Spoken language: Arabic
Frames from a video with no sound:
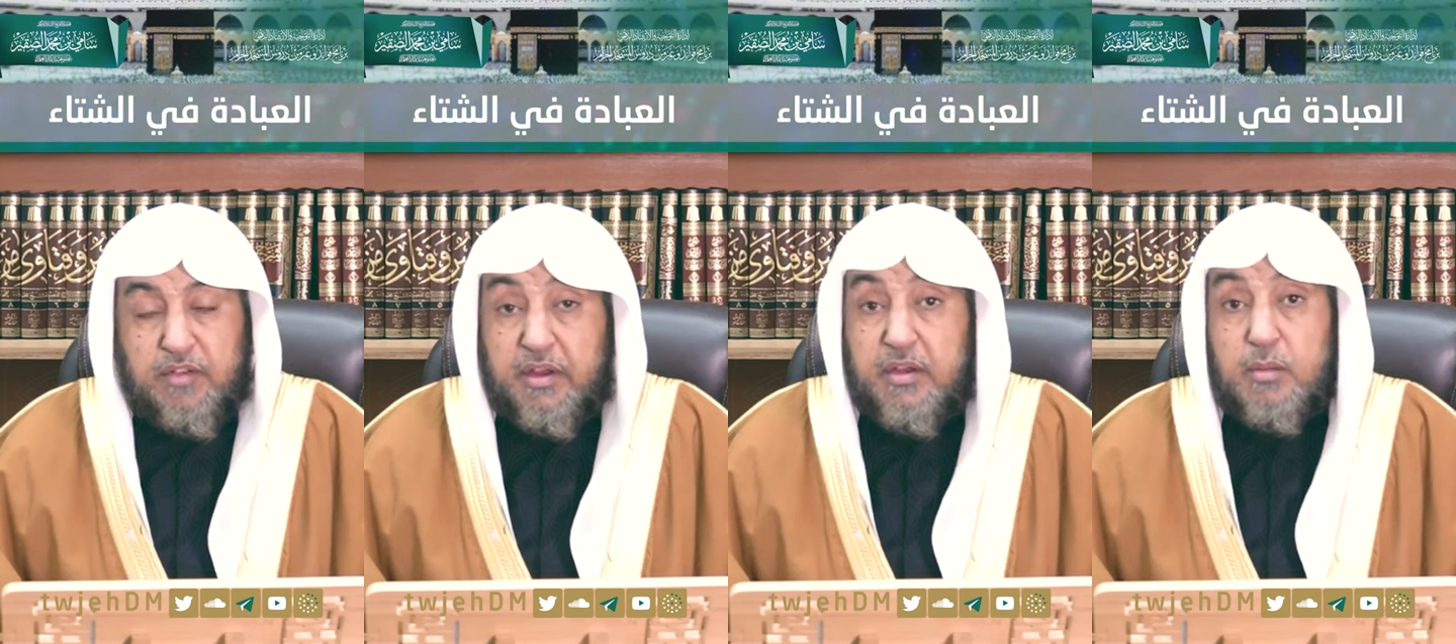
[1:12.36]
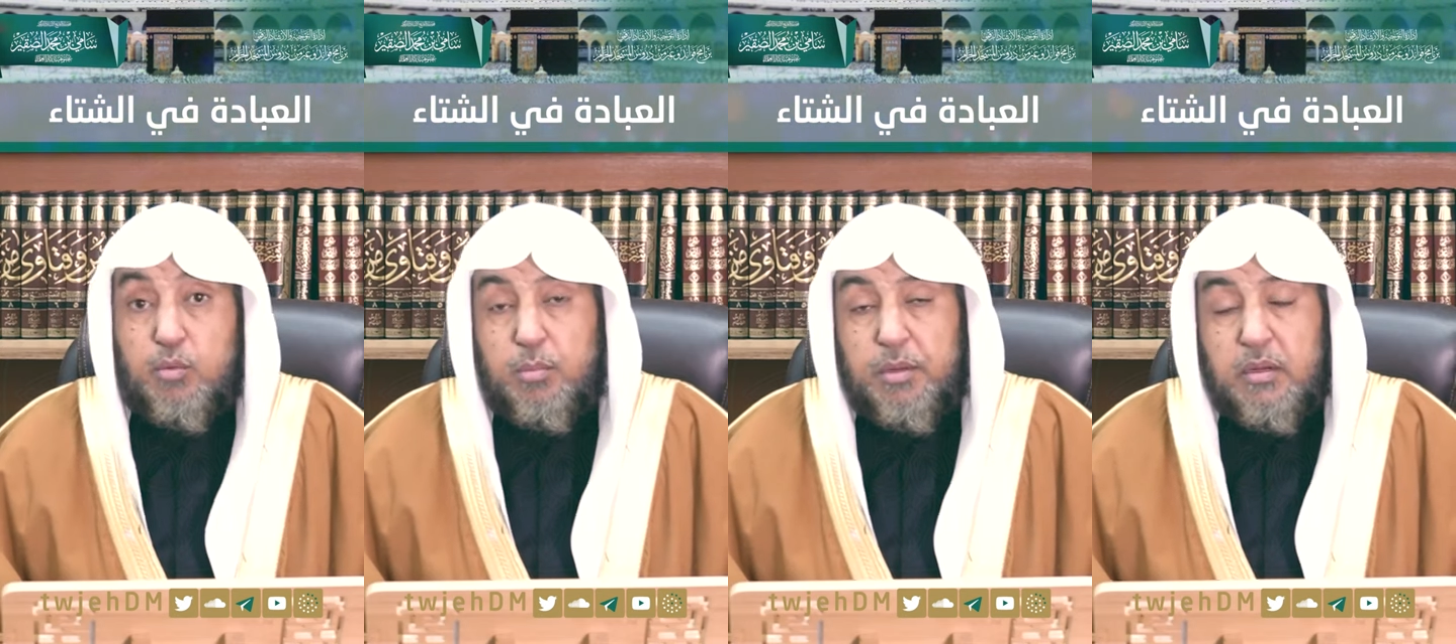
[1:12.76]
فإن
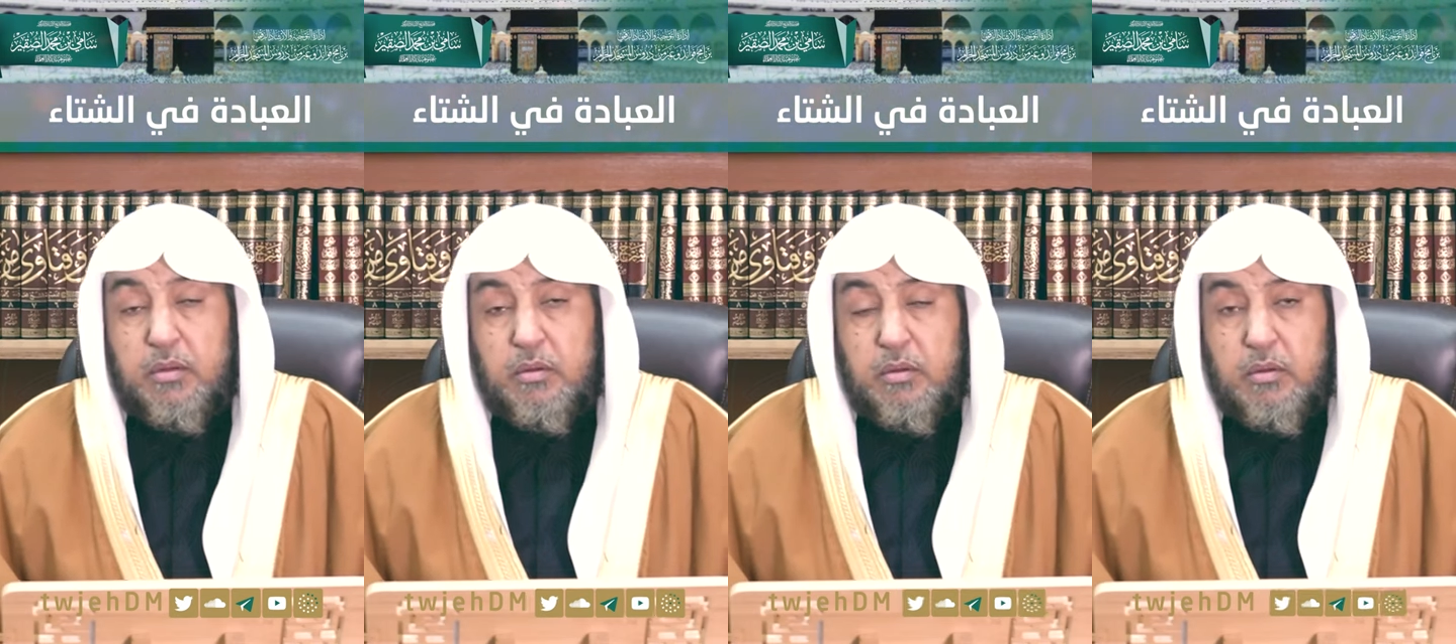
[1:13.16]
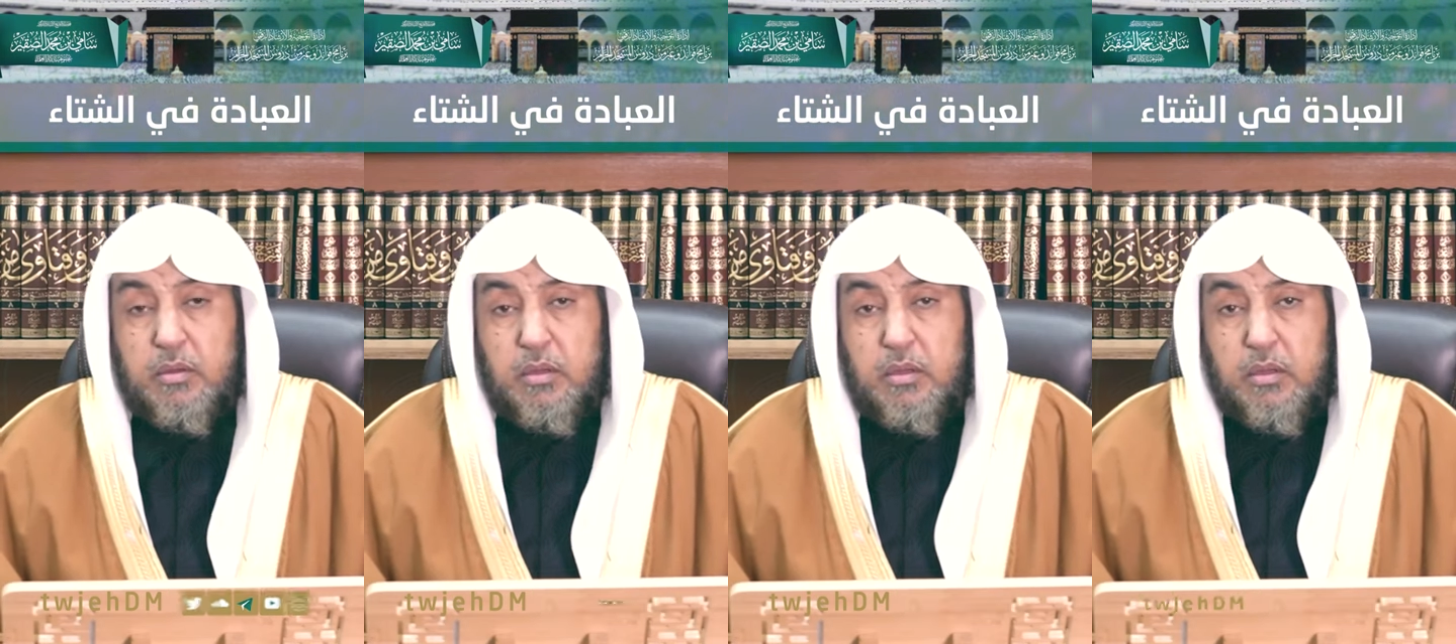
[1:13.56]
المؤمن
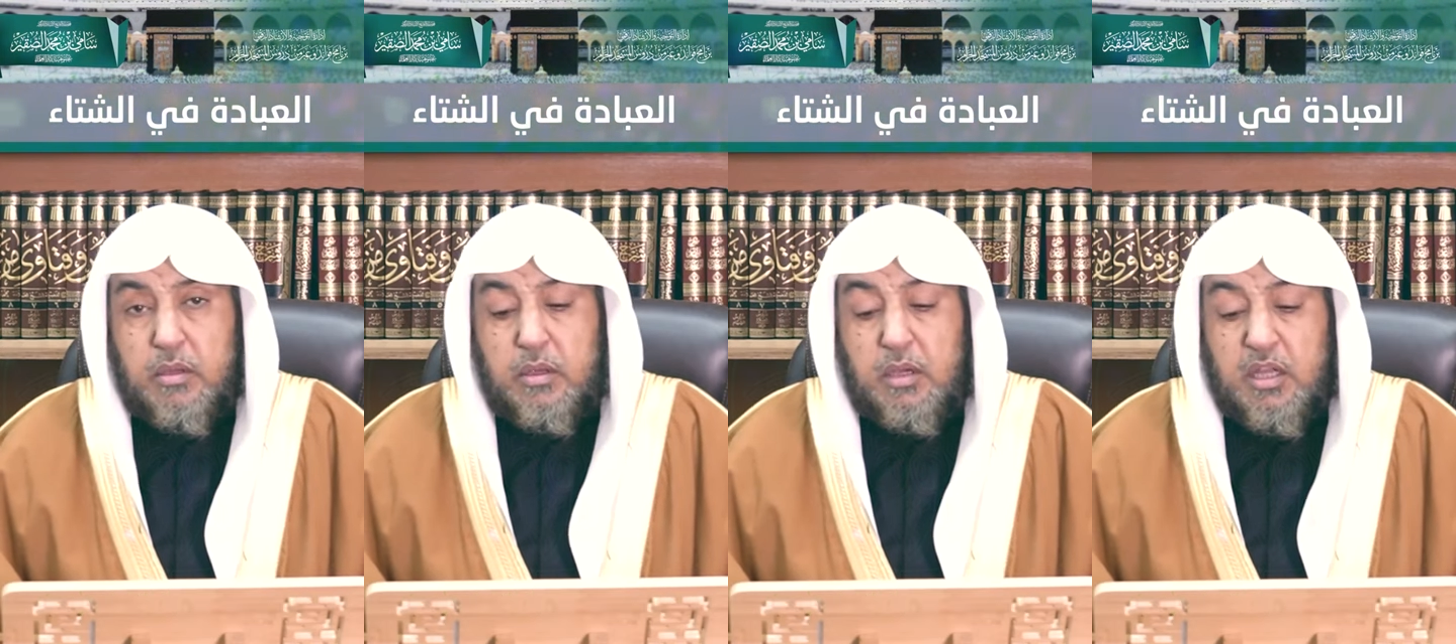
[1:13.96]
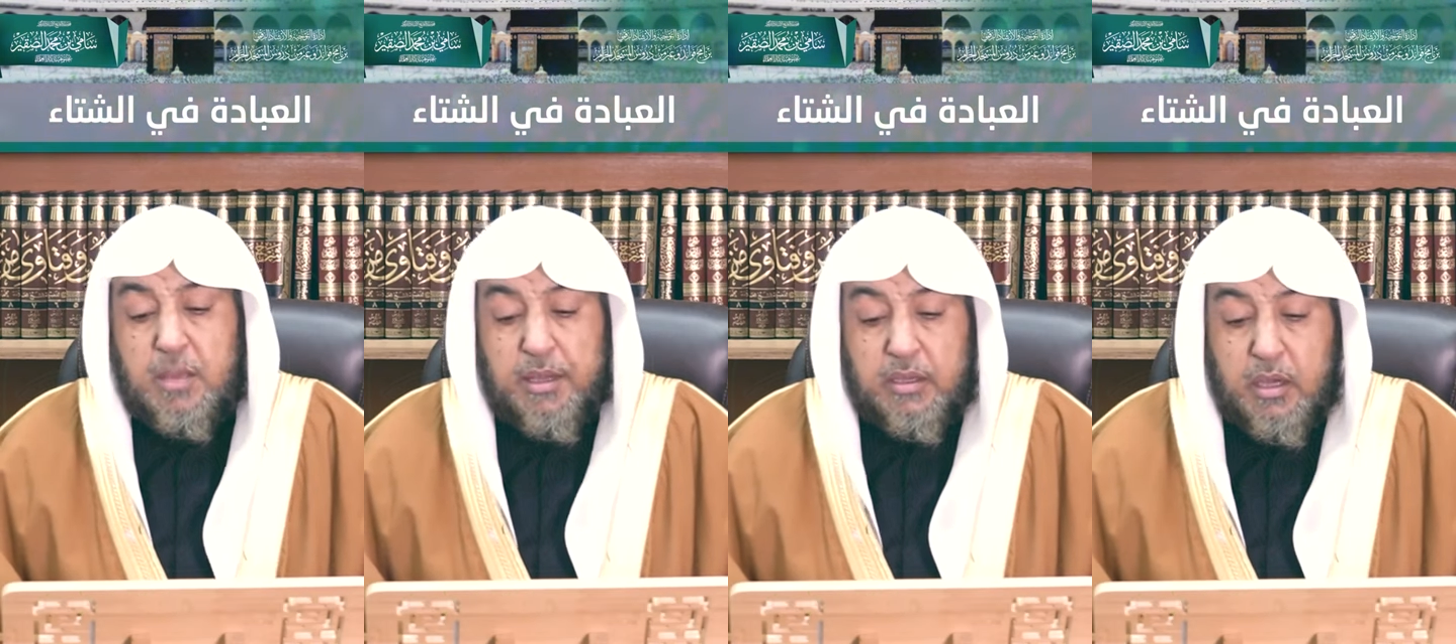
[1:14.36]

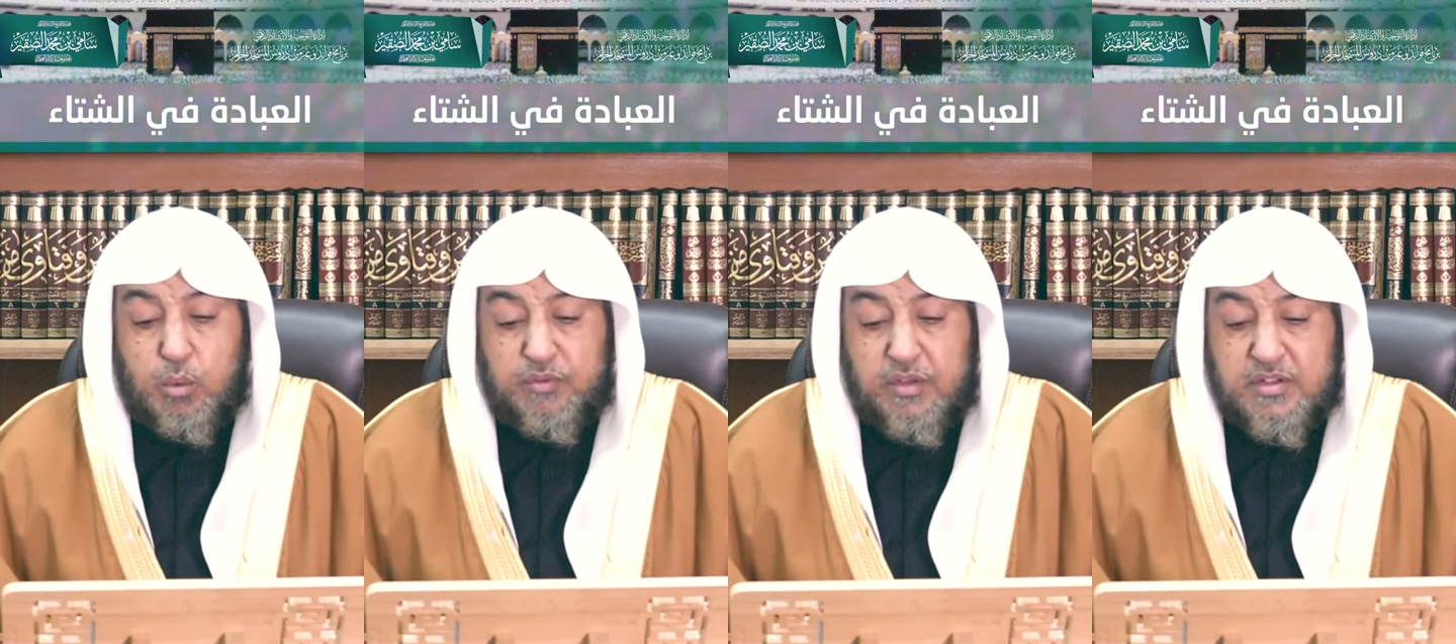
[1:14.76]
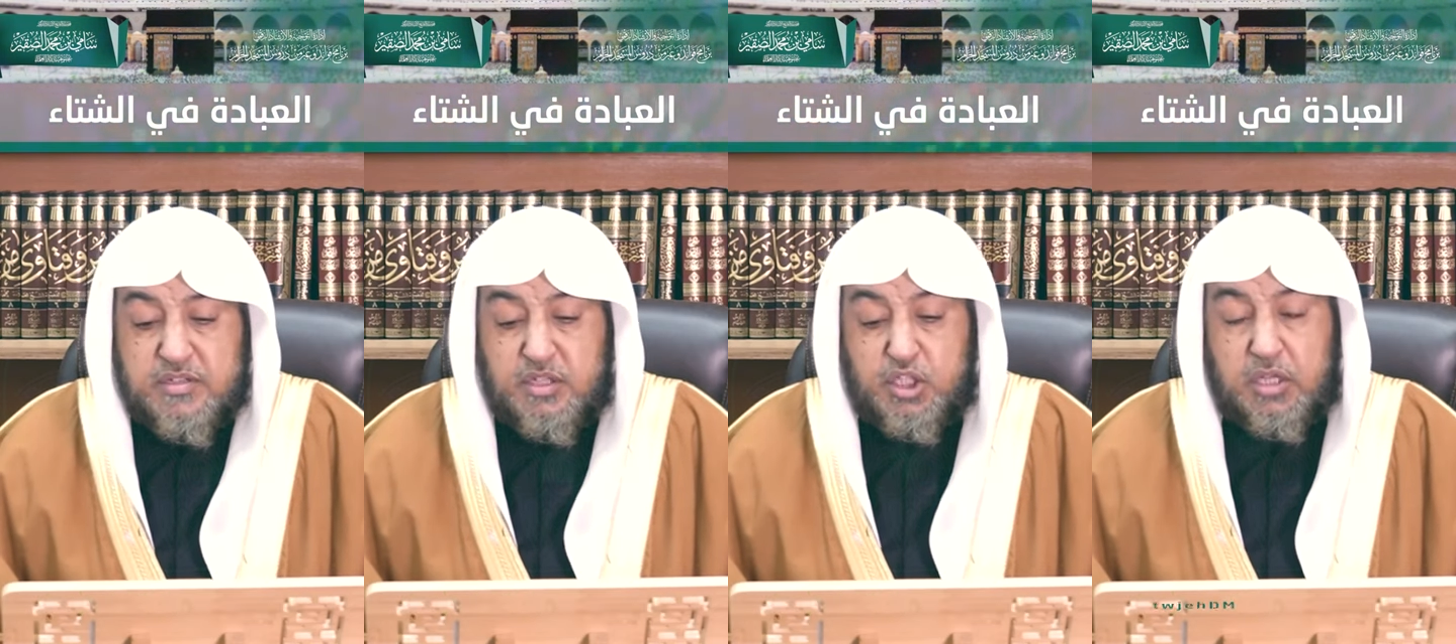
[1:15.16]
يتمكن في
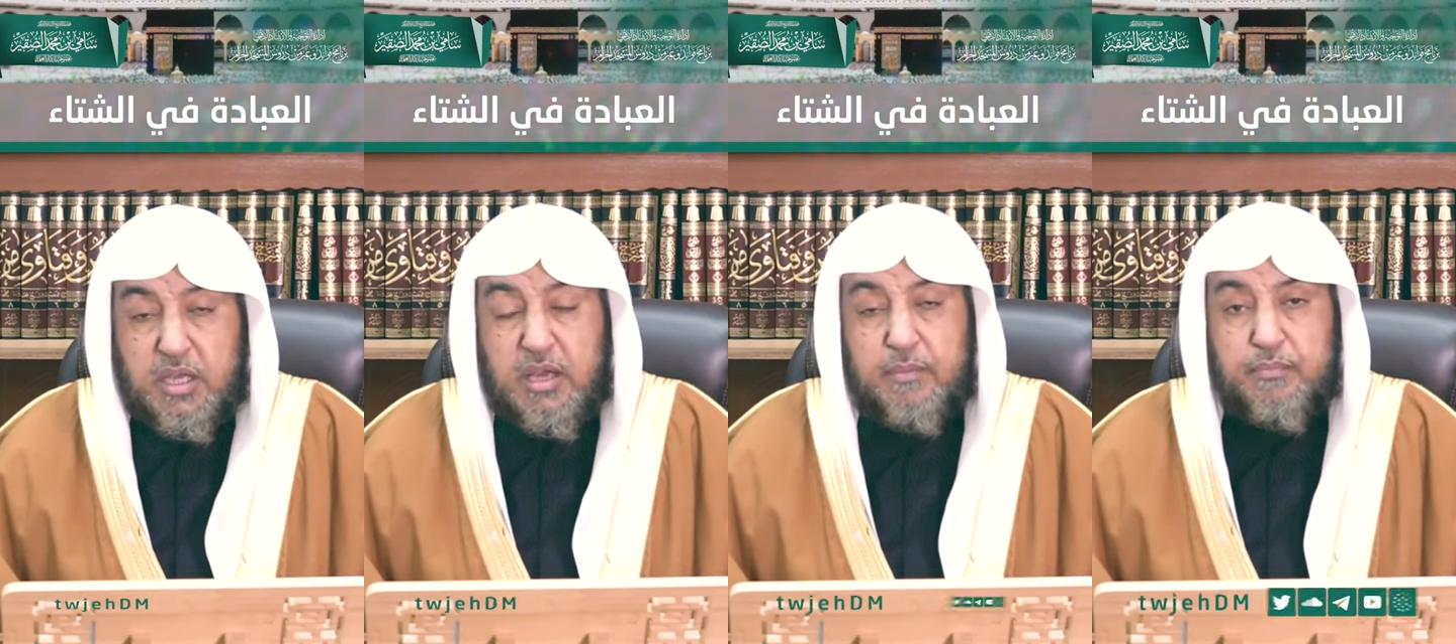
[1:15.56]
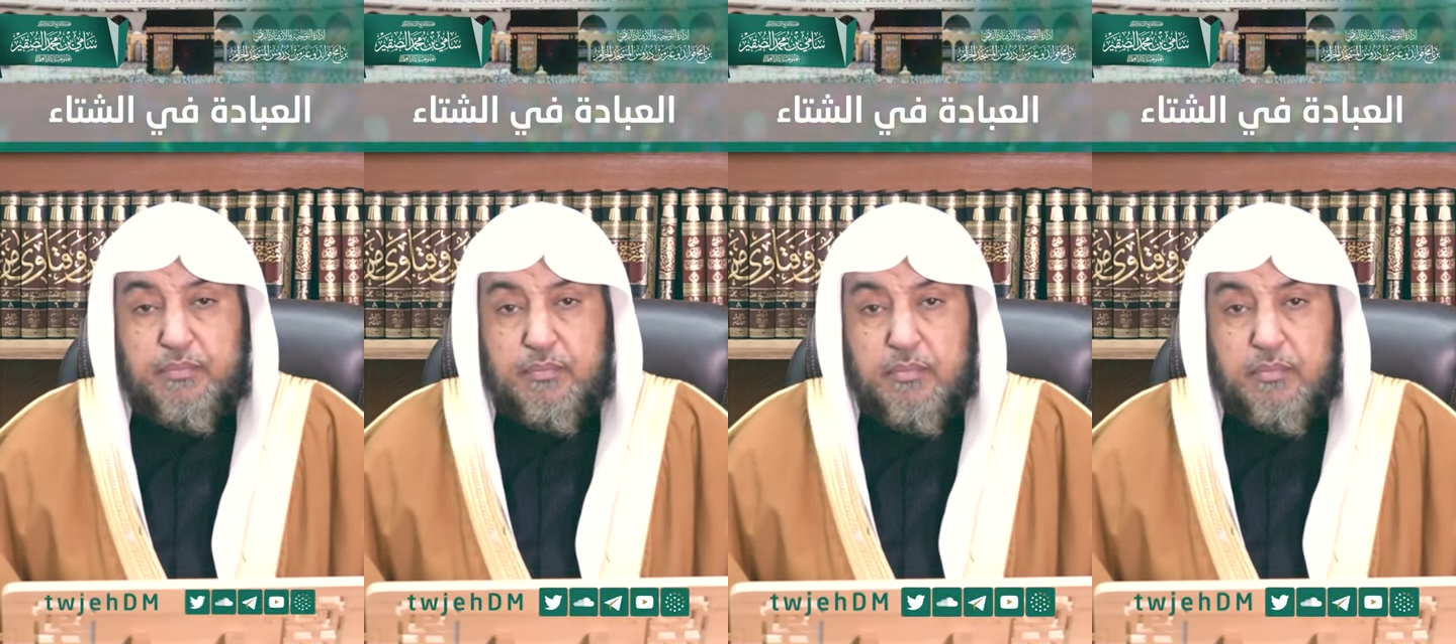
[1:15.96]
فصل الشتاء